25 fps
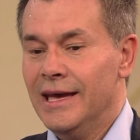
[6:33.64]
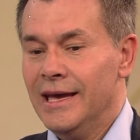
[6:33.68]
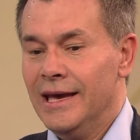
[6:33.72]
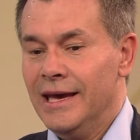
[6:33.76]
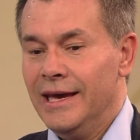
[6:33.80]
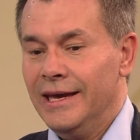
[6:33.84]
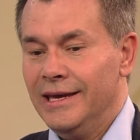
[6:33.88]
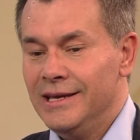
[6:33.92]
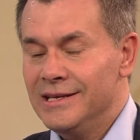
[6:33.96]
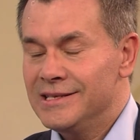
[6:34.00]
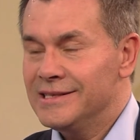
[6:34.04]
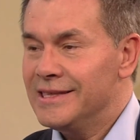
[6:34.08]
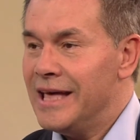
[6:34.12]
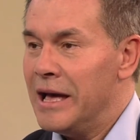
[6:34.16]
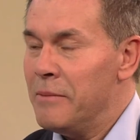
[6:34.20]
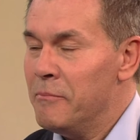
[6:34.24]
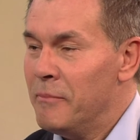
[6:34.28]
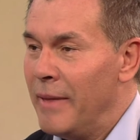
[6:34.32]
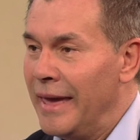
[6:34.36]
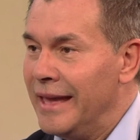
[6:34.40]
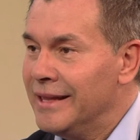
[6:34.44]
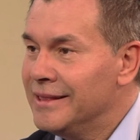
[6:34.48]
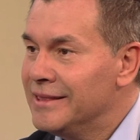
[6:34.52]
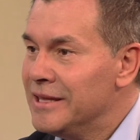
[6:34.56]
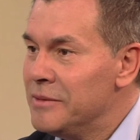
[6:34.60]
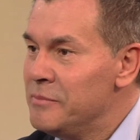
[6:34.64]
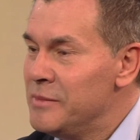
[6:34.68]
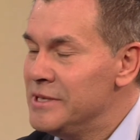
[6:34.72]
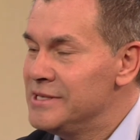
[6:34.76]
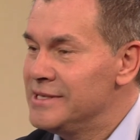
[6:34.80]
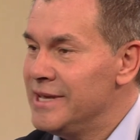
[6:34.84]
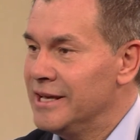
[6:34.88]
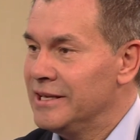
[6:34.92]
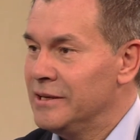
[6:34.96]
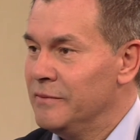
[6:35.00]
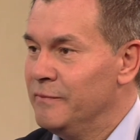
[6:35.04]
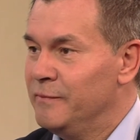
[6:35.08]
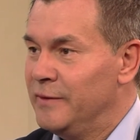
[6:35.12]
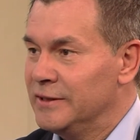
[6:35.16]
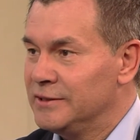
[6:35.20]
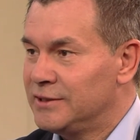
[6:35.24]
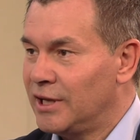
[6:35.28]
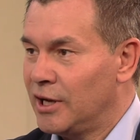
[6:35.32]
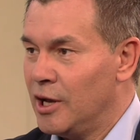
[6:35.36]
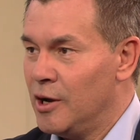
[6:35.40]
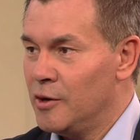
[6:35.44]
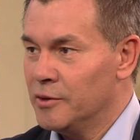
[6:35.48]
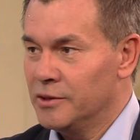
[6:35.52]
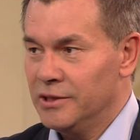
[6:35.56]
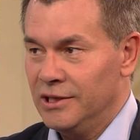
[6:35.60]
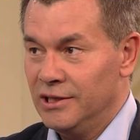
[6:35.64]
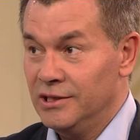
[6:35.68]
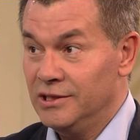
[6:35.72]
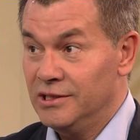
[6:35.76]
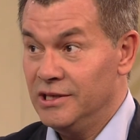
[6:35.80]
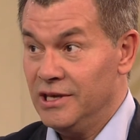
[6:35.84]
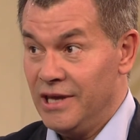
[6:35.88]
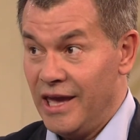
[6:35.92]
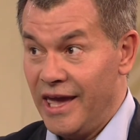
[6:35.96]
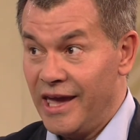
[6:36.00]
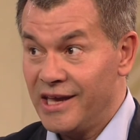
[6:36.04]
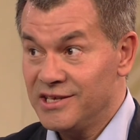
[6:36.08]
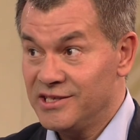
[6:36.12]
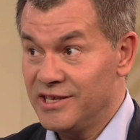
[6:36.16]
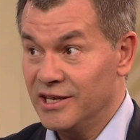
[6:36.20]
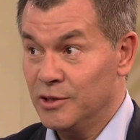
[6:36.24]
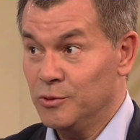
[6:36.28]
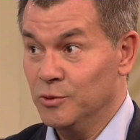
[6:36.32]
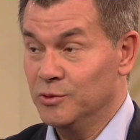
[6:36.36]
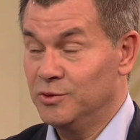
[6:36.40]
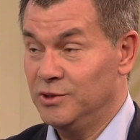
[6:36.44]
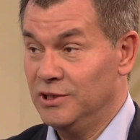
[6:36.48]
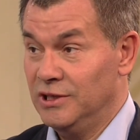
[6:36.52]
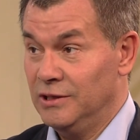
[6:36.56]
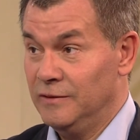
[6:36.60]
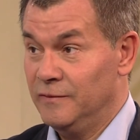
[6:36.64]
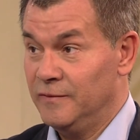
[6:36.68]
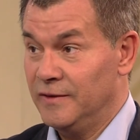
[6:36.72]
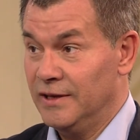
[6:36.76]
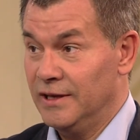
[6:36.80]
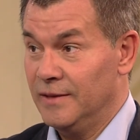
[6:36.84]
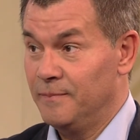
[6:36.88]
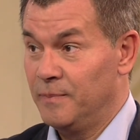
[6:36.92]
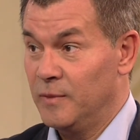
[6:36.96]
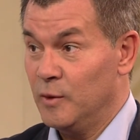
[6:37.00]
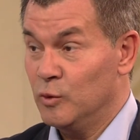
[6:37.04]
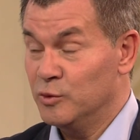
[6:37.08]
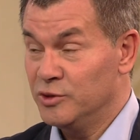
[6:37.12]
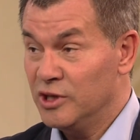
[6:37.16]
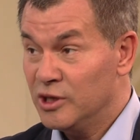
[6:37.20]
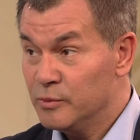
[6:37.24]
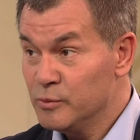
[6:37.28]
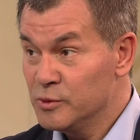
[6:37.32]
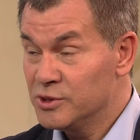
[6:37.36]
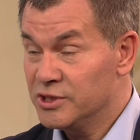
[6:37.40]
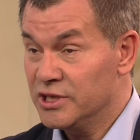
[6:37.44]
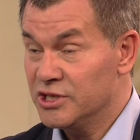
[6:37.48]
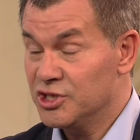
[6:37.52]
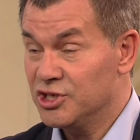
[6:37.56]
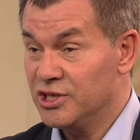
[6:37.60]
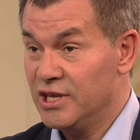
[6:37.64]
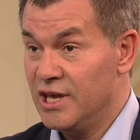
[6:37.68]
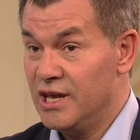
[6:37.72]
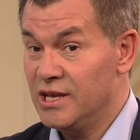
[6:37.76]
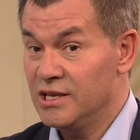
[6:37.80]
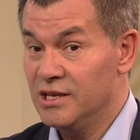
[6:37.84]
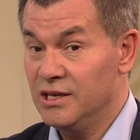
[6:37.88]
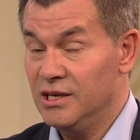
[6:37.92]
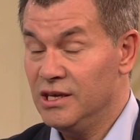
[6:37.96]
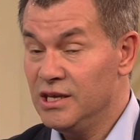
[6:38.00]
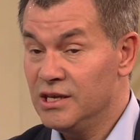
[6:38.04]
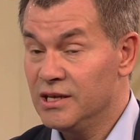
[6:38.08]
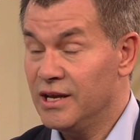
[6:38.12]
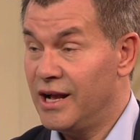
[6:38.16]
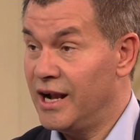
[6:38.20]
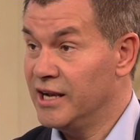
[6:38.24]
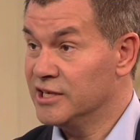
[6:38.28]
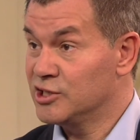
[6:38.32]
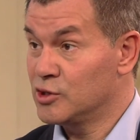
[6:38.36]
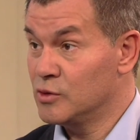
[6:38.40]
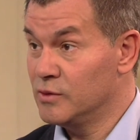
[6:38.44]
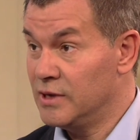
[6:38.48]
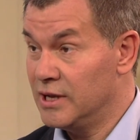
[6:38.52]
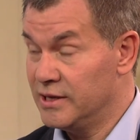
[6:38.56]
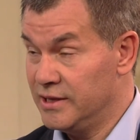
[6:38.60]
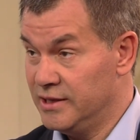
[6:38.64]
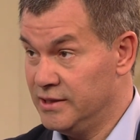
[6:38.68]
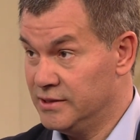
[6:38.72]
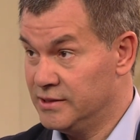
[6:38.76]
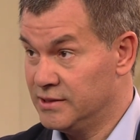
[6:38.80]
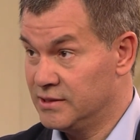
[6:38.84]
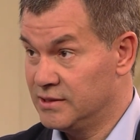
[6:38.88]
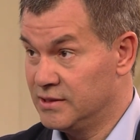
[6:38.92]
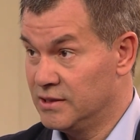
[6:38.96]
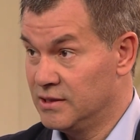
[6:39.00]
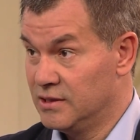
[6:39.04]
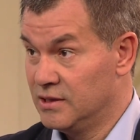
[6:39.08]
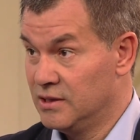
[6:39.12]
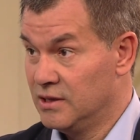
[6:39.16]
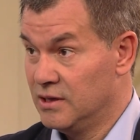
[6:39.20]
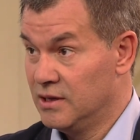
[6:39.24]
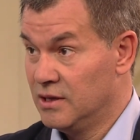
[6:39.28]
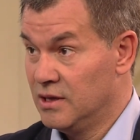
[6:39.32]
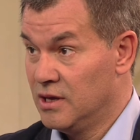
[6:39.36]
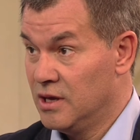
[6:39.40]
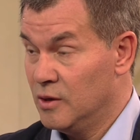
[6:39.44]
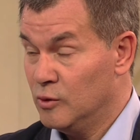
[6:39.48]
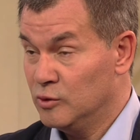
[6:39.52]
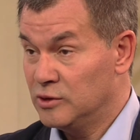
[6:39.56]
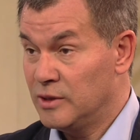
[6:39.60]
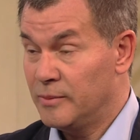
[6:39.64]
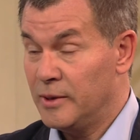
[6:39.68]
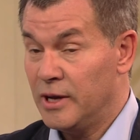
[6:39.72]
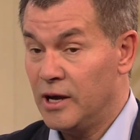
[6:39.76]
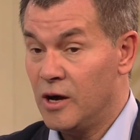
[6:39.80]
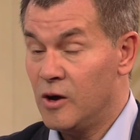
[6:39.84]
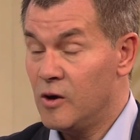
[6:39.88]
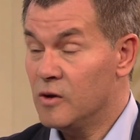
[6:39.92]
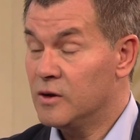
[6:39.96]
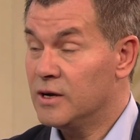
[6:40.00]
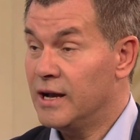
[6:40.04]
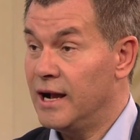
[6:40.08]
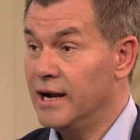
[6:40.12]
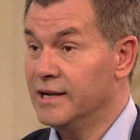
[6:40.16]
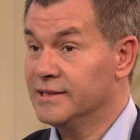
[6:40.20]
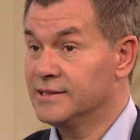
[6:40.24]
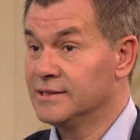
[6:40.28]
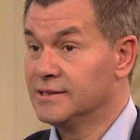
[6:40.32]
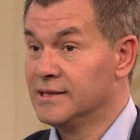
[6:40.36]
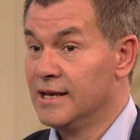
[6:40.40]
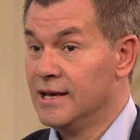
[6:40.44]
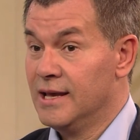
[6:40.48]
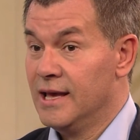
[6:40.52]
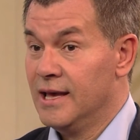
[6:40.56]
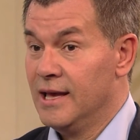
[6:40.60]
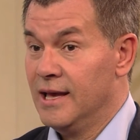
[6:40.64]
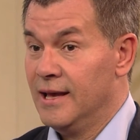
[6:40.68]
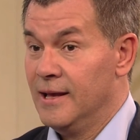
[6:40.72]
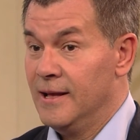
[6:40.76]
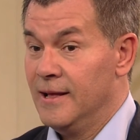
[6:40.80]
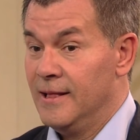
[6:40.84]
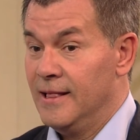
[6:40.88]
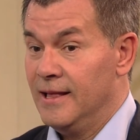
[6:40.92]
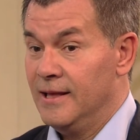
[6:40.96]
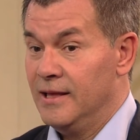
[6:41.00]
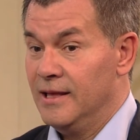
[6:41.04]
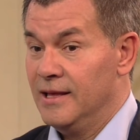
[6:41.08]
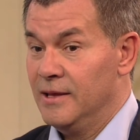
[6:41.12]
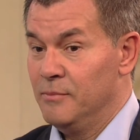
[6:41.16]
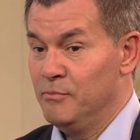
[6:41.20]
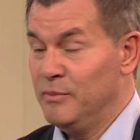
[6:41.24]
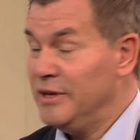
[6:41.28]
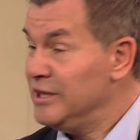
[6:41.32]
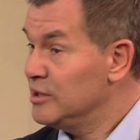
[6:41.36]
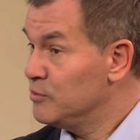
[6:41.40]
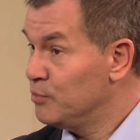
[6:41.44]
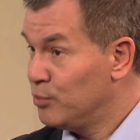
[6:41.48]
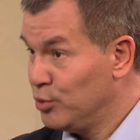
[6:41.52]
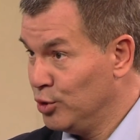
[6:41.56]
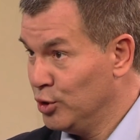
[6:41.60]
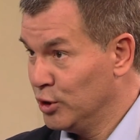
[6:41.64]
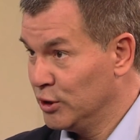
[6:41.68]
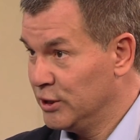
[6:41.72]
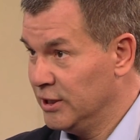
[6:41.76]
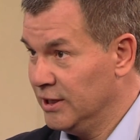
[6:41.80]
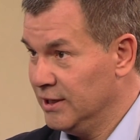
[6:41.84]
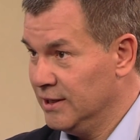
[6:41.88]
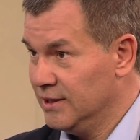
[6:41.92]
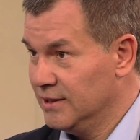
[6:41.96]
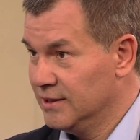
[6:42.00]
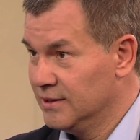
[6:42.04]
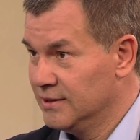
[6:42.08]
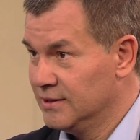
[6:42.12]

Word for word: ist am Ende mit seinem Vertrauen in die Exekutive. Und ich muss gestehen, ich als Journalist und aber auch als Mitbürger,